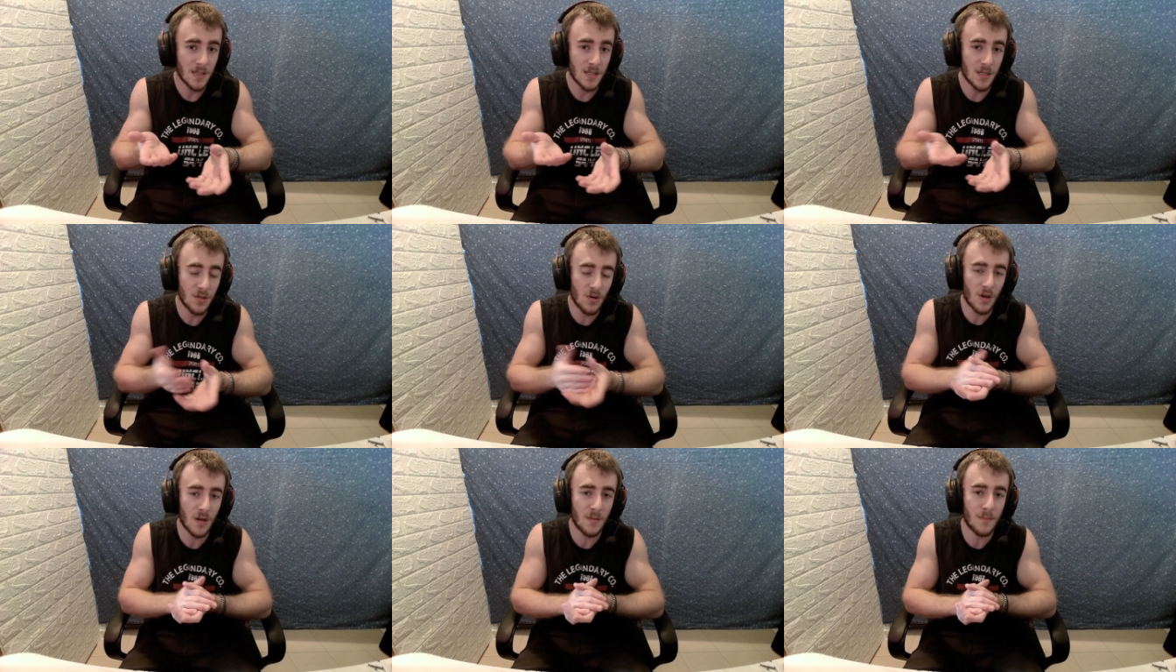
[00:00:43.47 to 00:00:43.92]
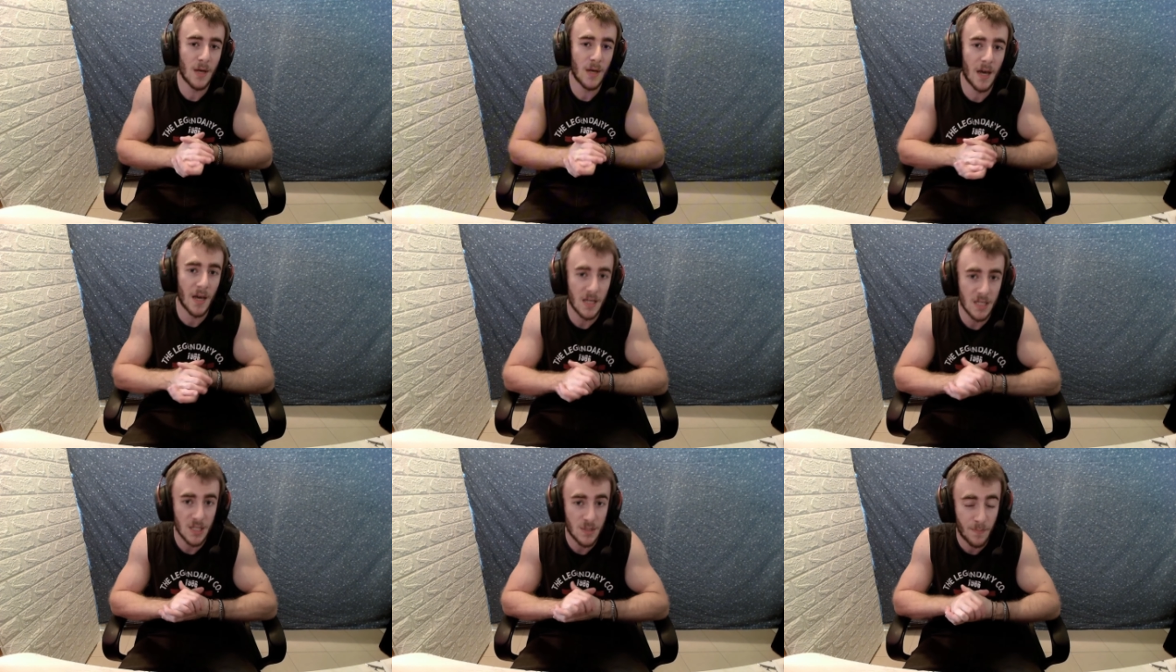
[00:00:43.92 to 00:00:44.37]
Signori
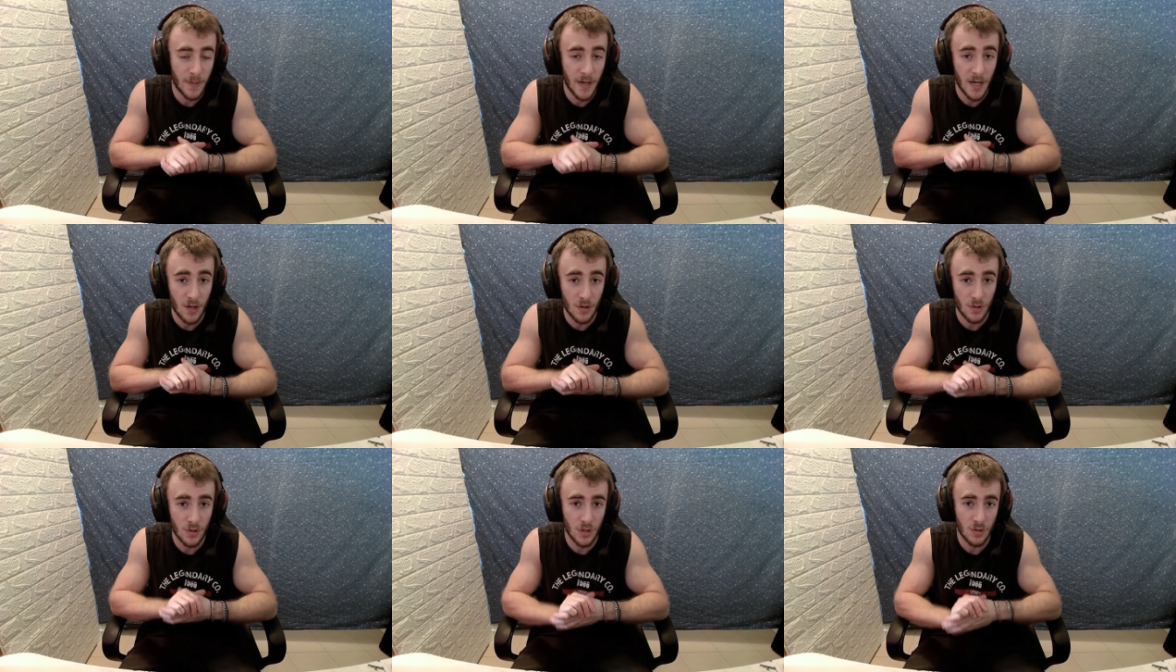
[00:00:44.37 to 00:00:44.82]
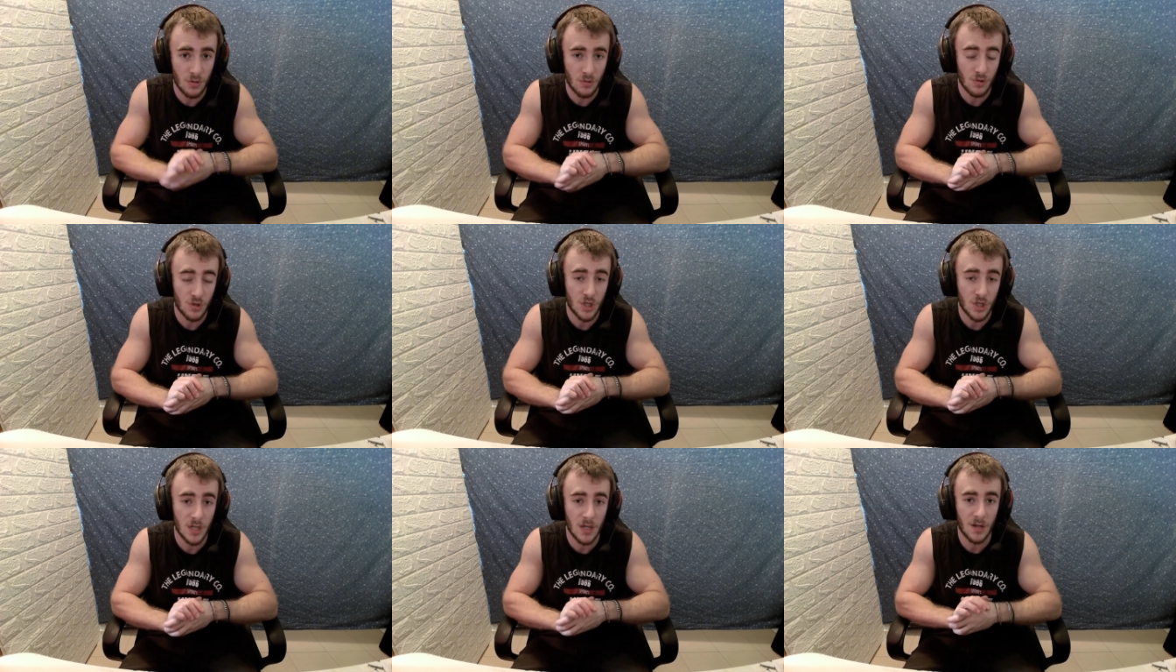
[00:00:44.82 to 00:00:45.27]
miei spero di
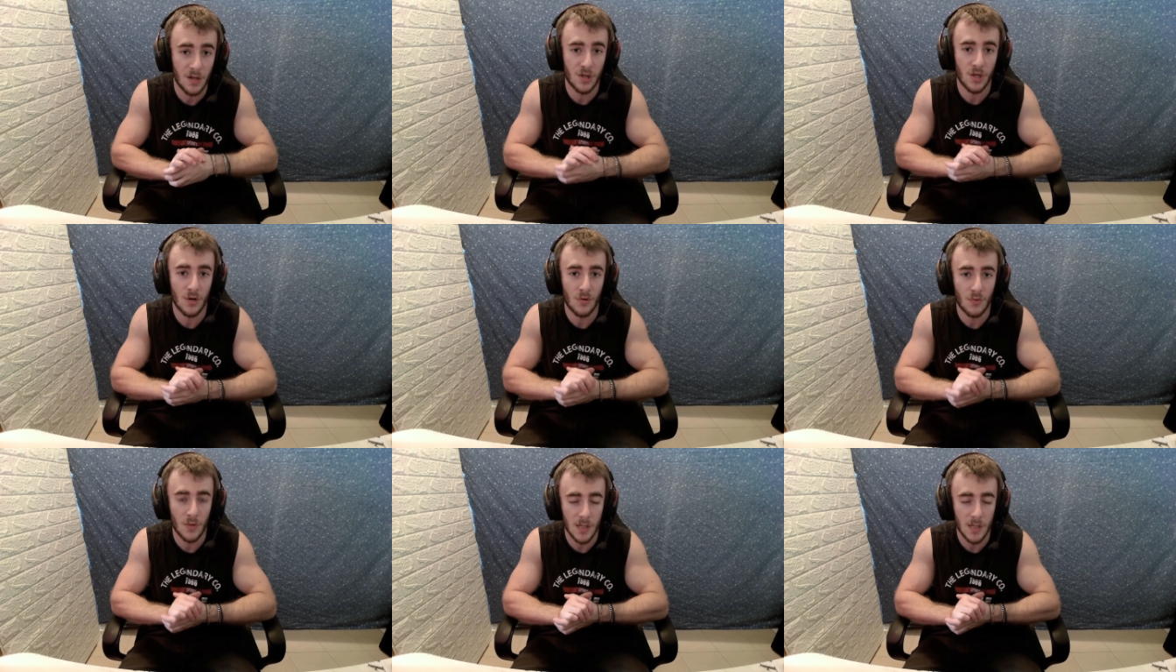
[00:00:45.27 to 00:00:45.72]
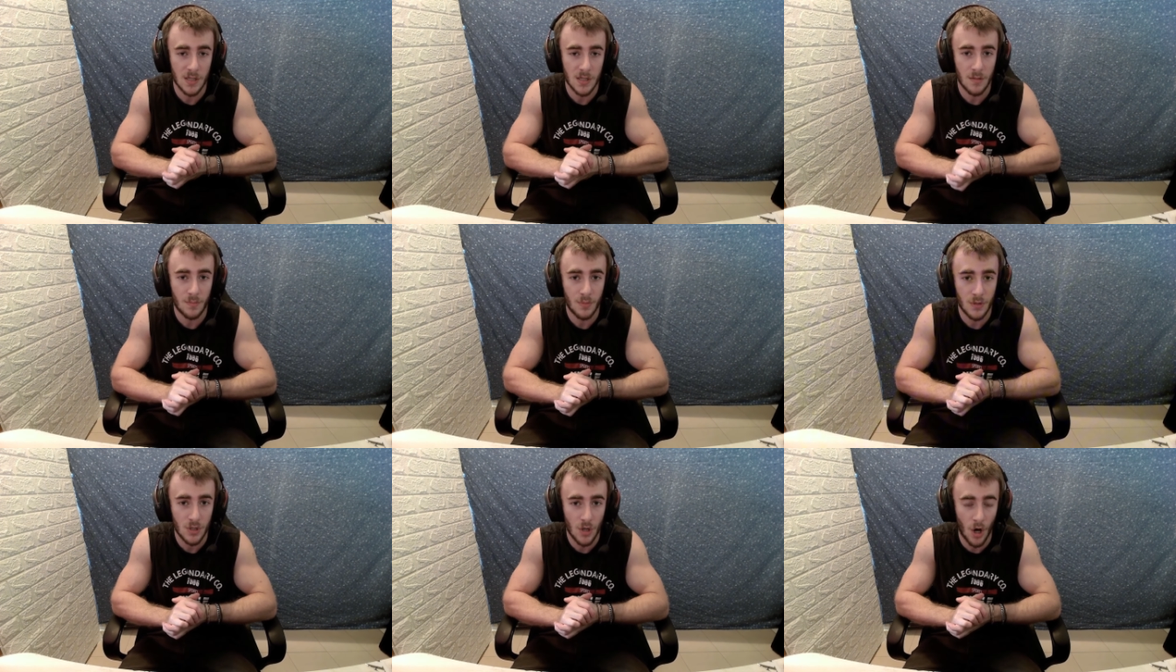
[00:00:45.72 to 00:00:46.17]
riuscirci in
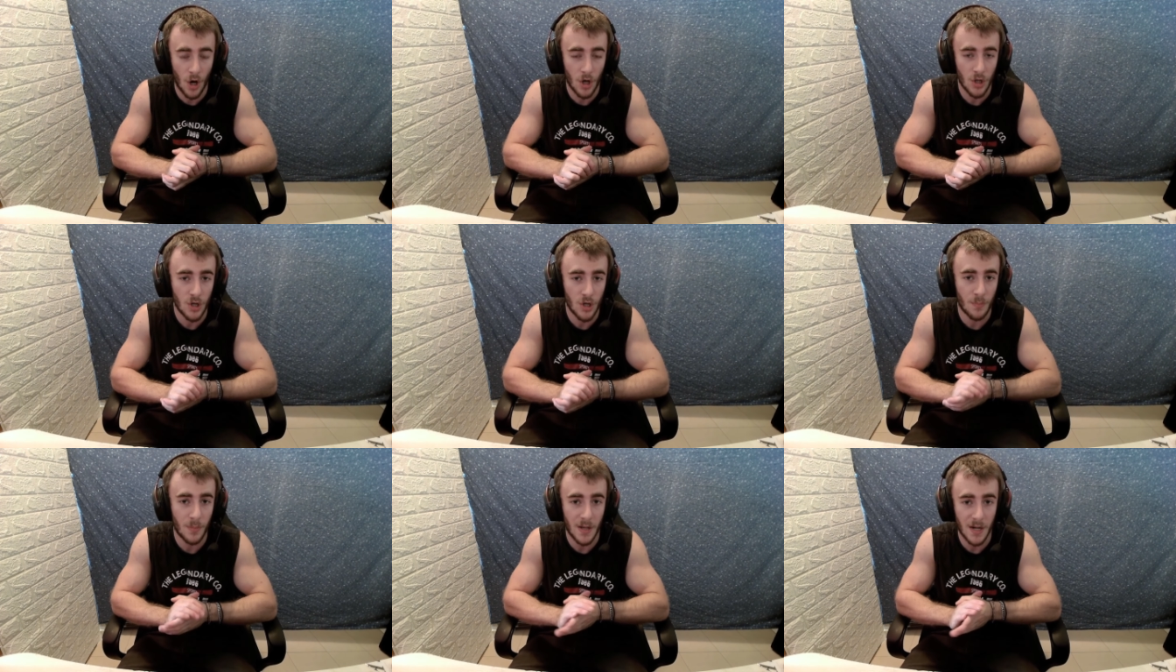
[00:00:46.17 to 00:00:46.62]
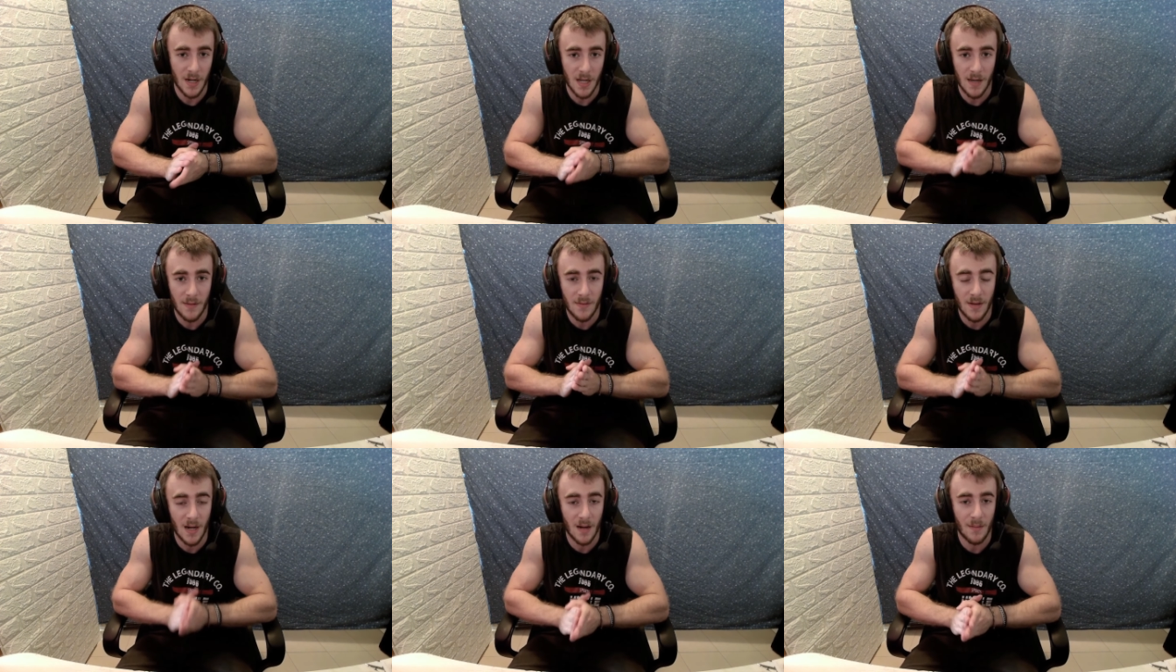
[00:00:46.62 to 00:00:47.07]
questo episodio
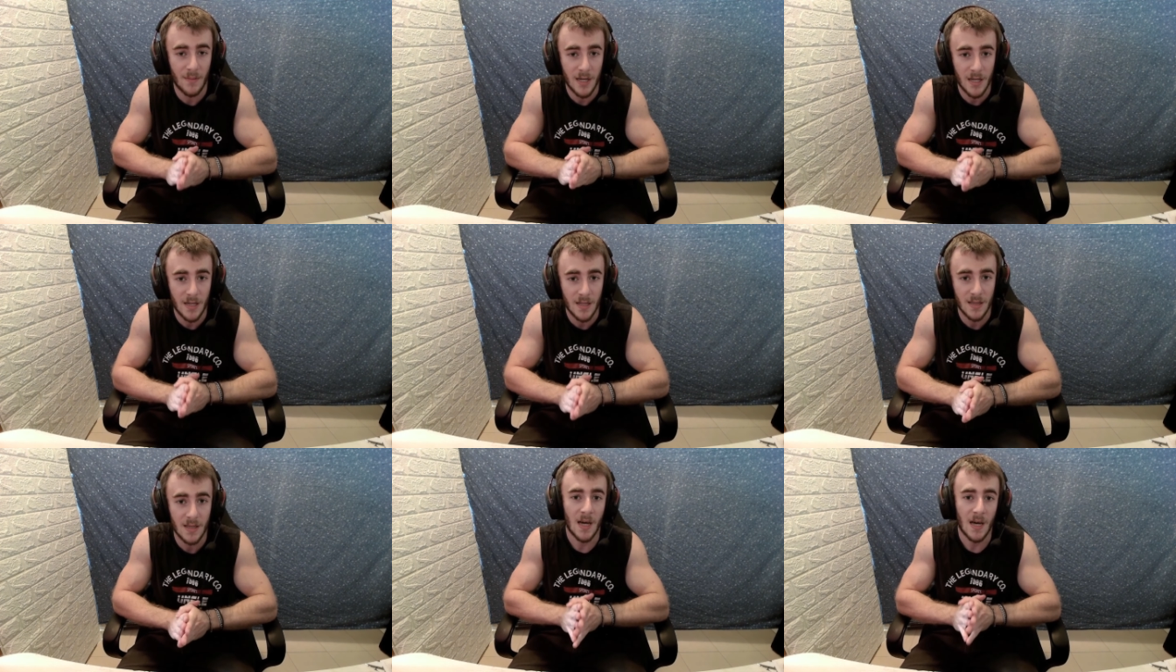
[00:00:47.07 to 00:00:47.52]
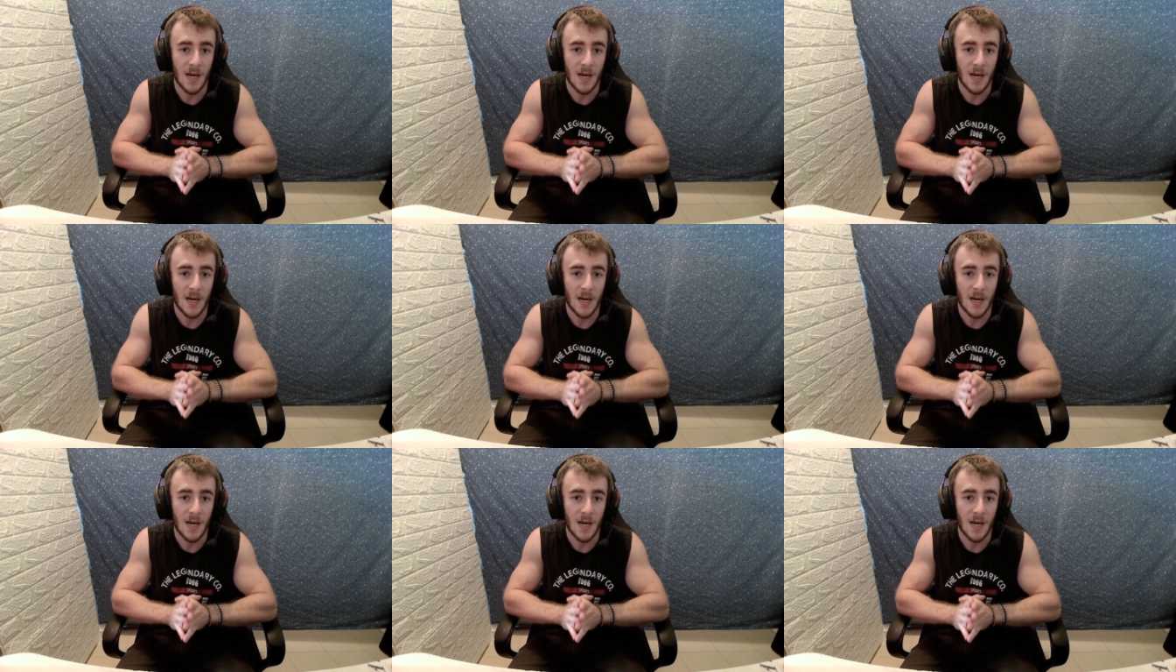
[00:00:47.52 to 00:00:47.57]
perché veramente